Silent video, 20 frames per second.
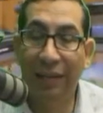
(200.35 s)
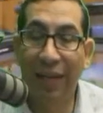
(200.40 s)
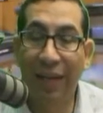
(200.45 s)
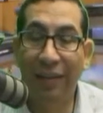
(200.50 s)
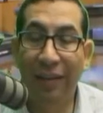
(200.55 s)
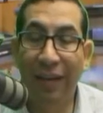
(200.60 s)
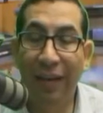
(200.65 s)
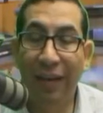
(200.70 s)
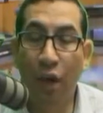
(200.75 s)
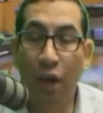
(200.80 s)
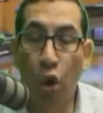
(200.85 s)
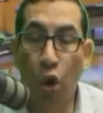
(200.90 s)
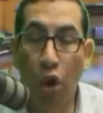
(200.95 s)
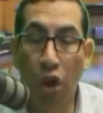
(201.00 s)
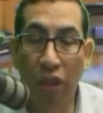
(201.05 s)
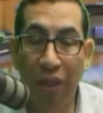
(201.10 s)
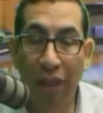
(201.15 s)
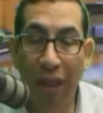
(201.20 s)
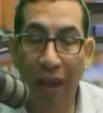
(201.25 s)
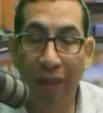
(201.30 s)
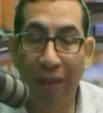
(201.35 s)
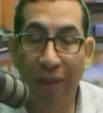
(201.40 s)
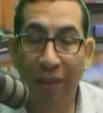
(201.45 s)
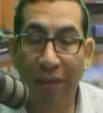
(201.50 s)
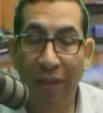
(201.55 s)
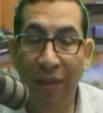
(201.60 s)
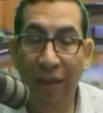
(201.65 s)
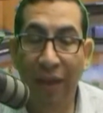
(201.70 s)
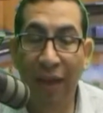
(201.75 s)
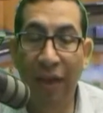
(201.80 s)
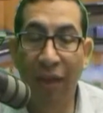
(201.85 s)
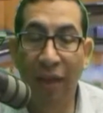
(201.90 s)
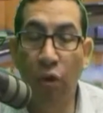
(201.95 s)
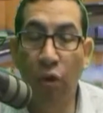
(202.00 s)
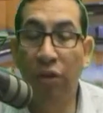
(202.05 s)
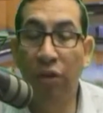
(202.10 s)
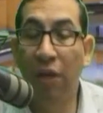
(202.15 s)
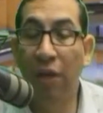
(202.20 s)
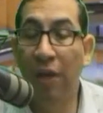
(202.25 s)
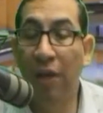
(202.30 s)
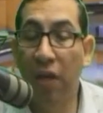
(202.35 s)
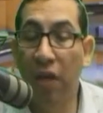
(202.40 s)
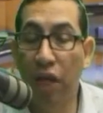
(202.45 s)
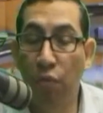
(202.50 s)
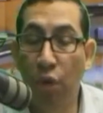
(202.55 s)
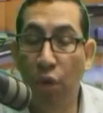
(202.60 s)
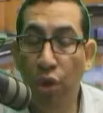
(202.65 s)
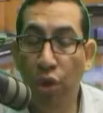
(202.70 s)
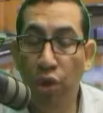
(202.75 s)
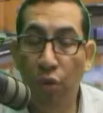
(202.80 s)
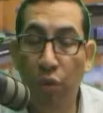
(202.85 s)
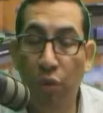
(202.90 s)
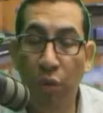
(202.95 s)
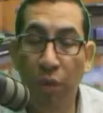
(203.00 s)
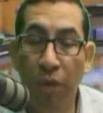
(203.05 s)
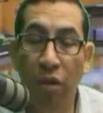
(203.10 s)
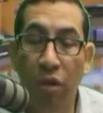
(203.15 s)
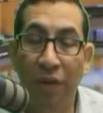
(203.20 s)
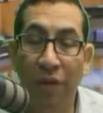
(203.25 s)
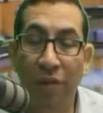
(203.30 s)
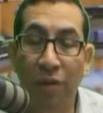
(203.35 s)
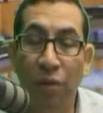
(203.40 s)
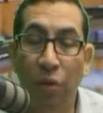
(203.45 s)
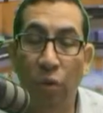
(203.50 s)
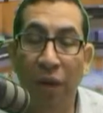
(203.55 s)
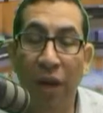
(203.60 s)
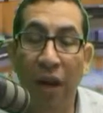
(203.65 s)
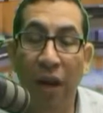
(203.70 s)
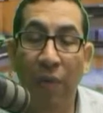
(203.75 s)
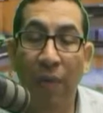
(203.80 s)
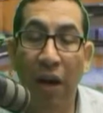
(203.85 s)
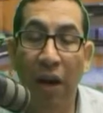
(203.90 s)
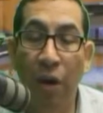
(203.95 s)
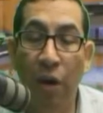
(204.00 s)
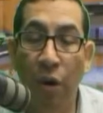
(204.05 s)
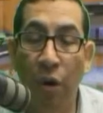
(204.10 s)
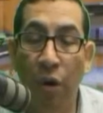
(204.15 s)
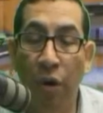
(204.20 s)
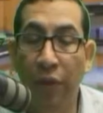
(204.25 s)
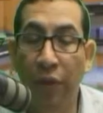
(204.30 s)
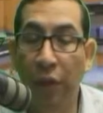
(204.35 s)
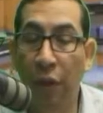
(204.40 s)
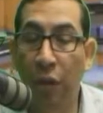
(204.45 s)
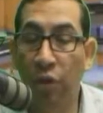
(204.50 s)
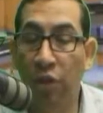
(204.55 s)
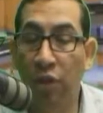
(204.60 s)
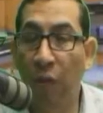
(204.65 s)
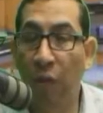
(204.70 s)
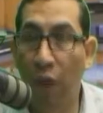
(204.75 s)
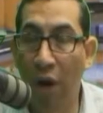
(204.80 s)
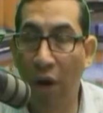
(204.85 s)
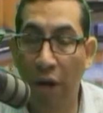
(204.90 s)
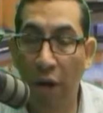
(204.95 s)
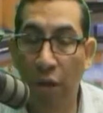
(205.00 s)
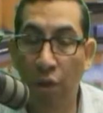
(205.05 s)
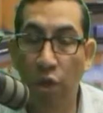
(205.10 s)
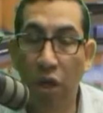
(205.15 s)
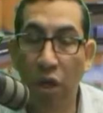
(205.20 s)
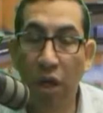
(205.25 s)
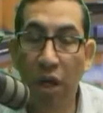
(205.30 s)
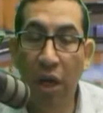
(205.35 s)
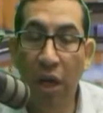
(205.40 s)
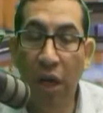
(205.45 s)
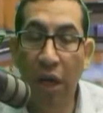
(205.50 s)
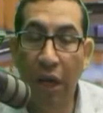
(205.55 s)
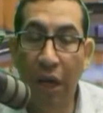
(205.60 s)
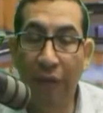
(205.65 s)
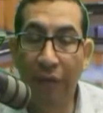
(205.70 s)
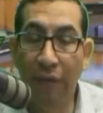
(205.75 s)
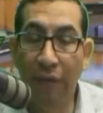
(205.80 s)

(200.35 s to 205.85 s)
Tratar de recordar de dónde venimos, volviendo a descubrir el valor de los abuelos,